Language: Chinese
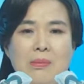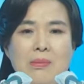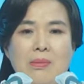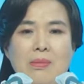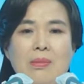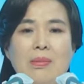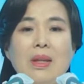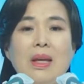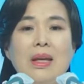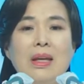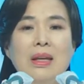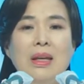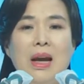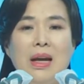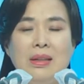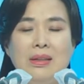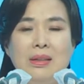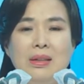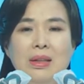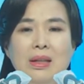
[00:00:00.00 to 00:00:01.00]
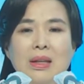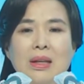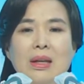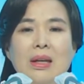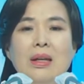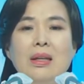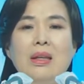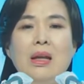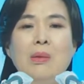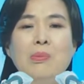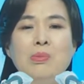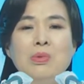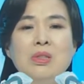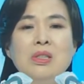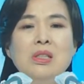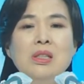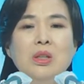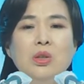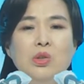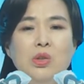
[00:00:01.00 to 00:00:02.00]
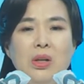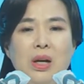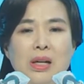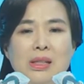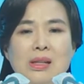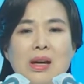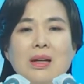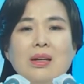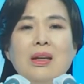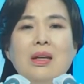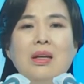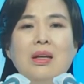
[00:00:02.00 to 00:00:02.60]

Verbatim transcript: 和幼小的儿子生活在一起，